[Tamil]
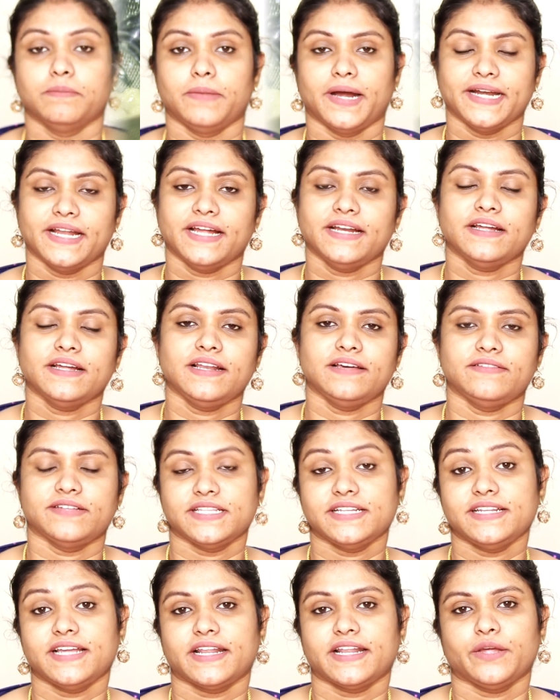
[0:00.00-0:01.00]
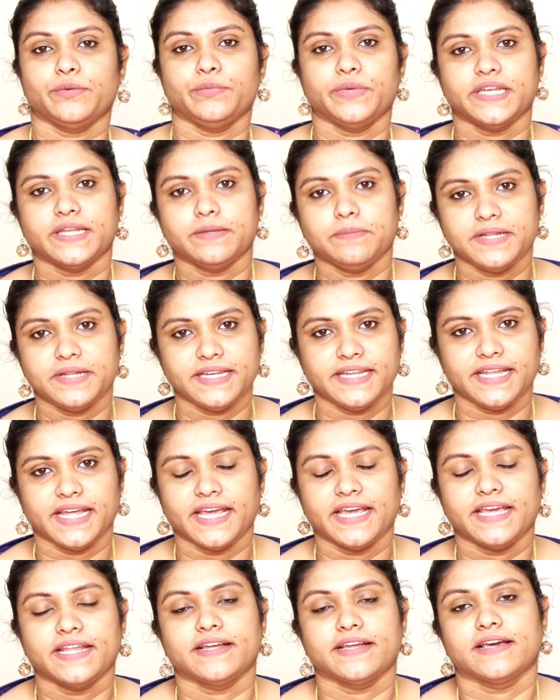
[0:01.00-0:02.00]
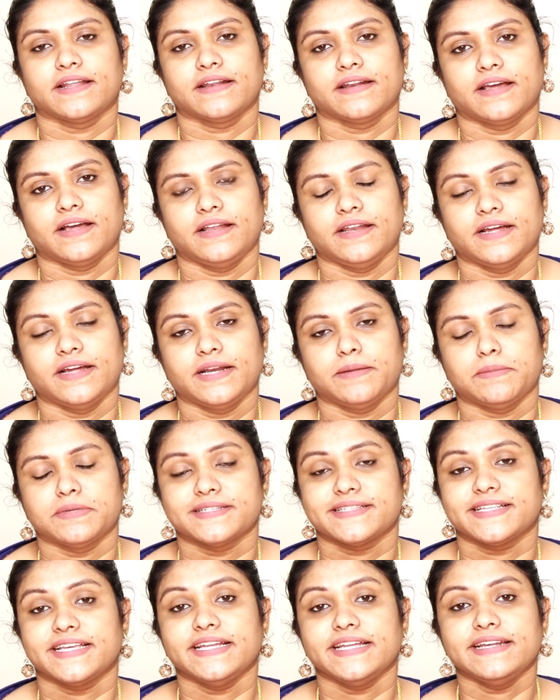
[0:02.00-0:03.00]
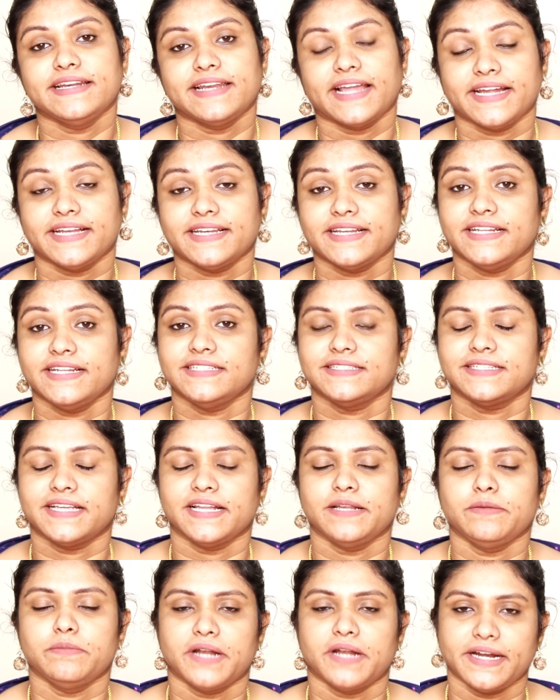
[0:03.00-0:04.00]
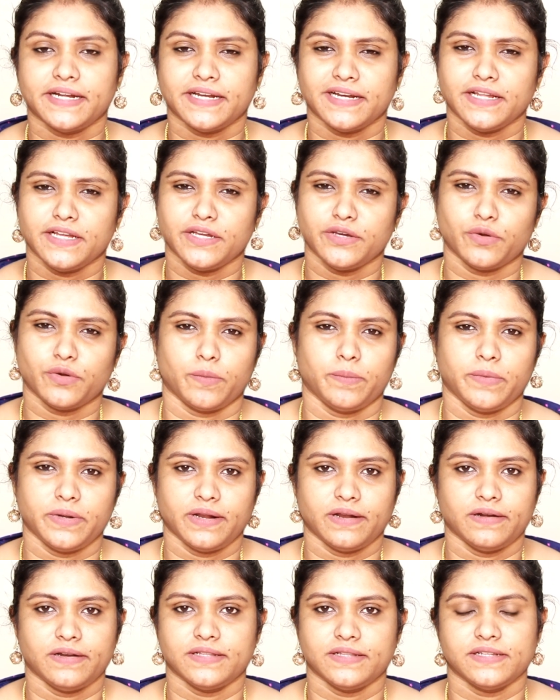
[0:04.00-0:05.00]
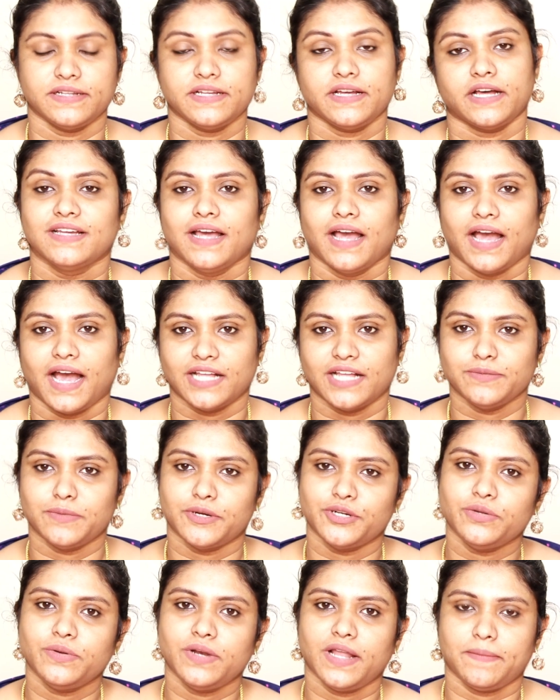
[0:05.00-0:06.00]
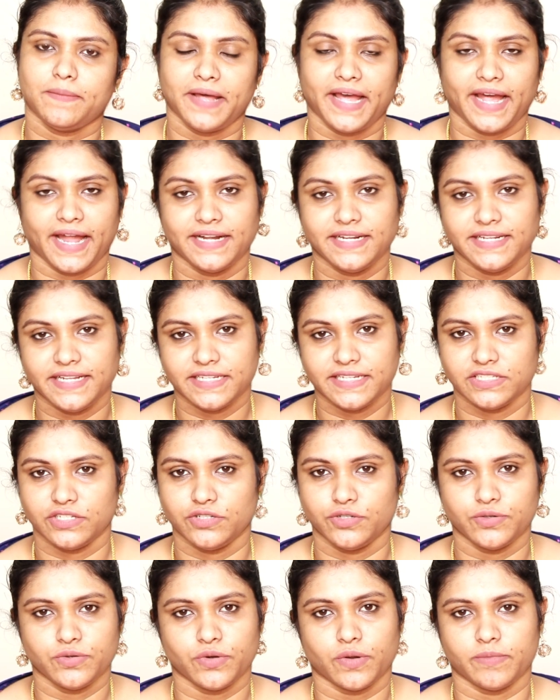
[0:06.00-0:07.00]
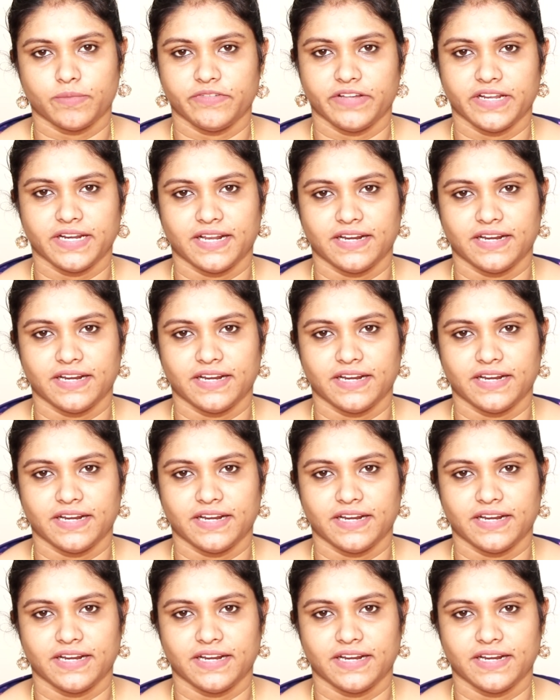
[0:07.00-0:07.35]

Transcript: பனானாவில் வந்து நிறைய விட்டமின் ஏ இருக்கிறதுனால நம்ம ஸ்கின் லைட்டனிங் ஸ்கின் பிரைட்டனிங்க்கு ரொம்ப நல்லது அது மட்டும் இல்லாமல் ஆன்டி ஏஜிங்க்கும் ரொம்பவே